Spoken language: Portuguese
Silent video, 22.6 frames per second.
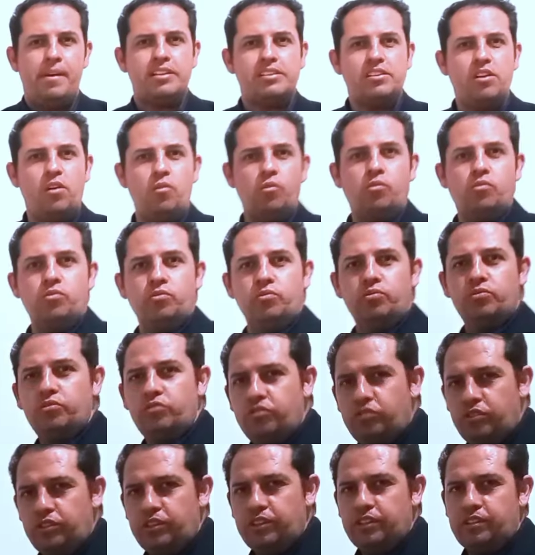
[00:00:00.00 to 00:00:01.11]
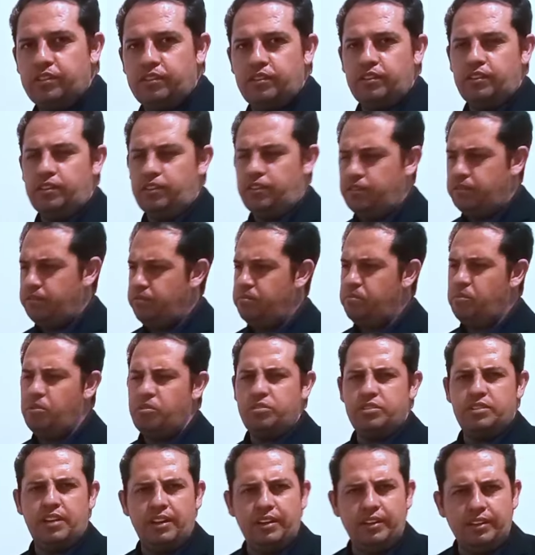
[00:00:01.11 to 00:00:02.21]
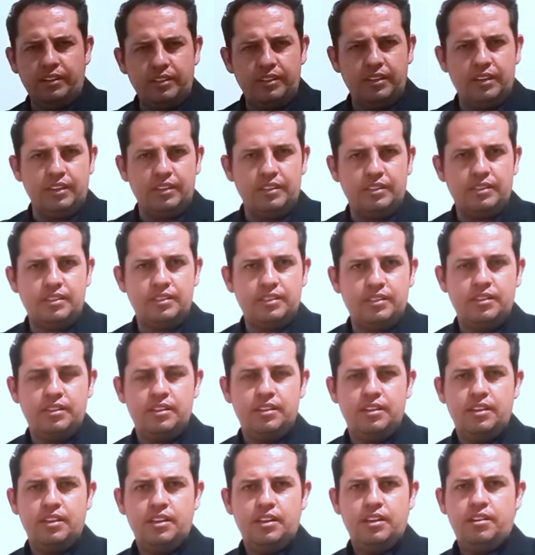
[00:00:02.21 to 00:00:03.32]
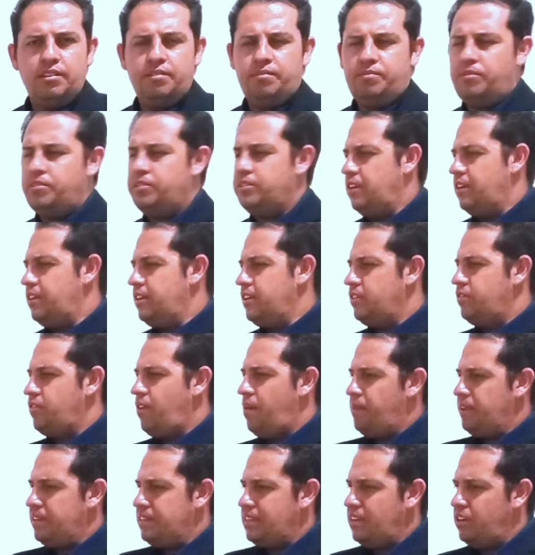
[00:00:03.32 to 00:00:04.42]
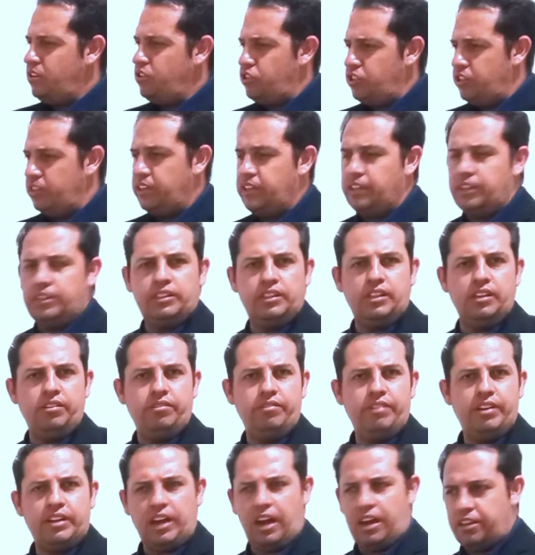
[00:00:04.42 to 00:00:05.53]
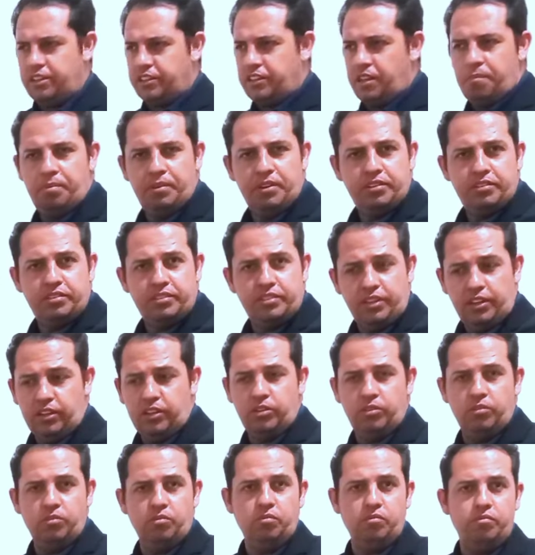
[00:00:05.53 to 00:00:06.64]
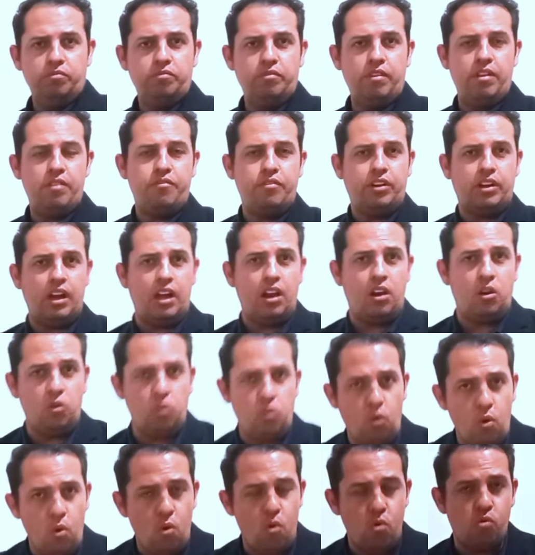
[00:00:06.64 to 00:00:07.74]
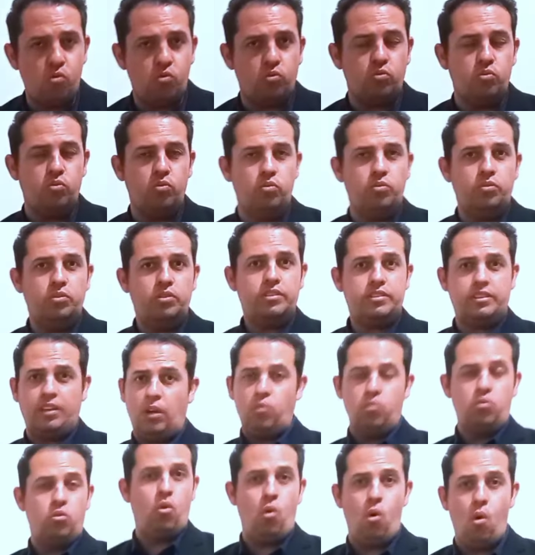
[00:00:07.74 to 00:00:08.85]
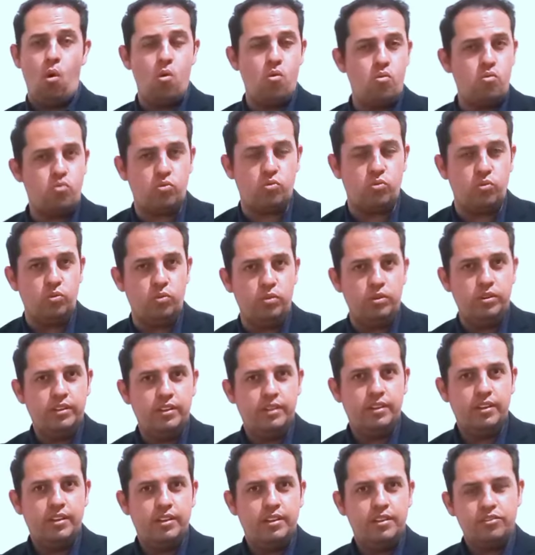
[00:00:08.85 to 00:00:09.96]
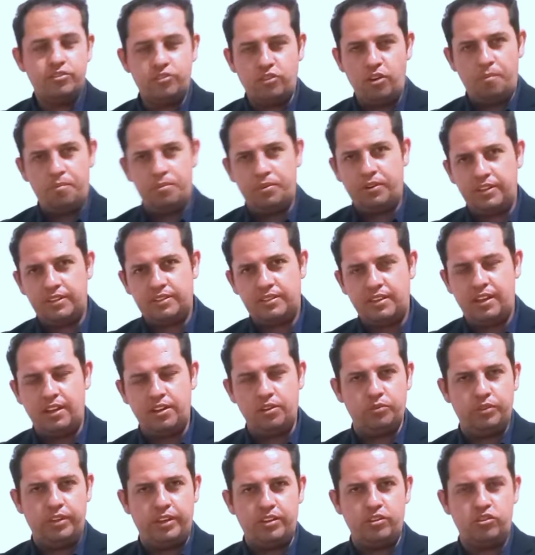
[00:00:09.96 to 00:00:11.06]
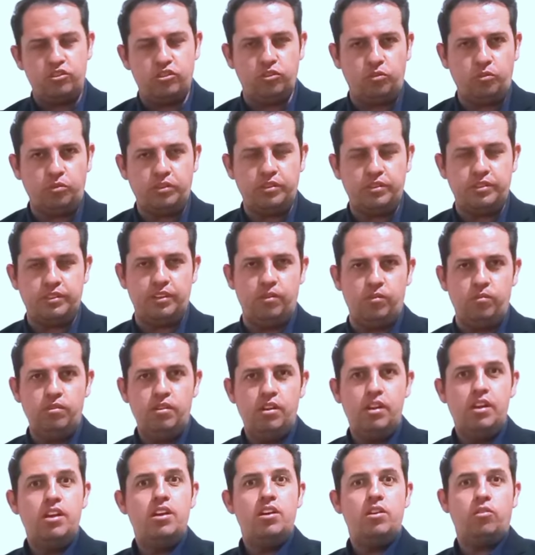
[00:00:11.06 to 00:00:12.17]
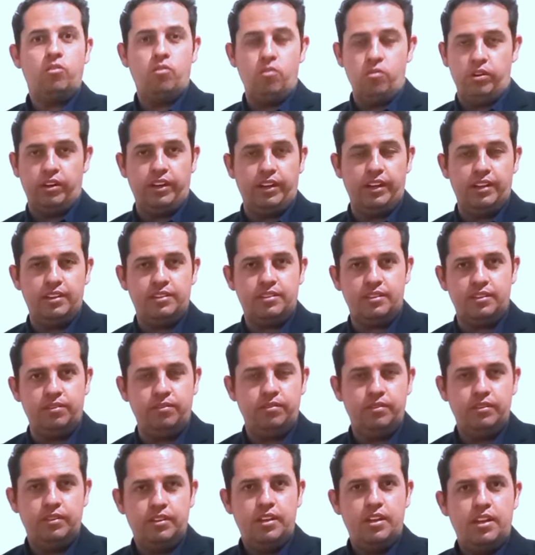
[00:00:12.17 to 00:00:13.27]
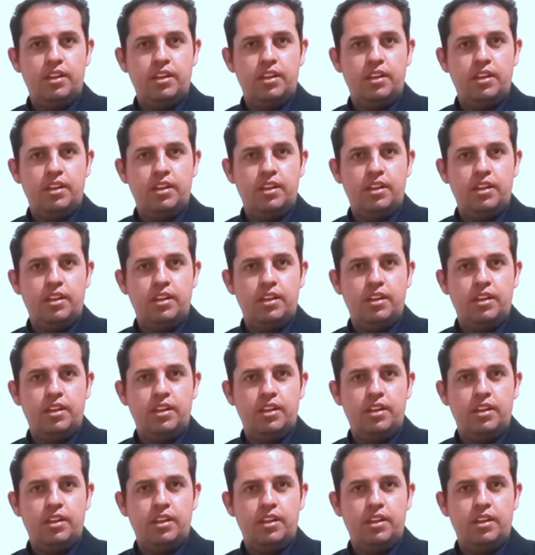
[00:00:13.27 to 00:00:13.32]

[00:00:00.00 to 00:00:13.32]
Mas alguns disse, não Isaías, Isaías vai para sarjeta, vai cair em depressão, vai ficar louco, tão louco, só porque saiu da instituição, congregação.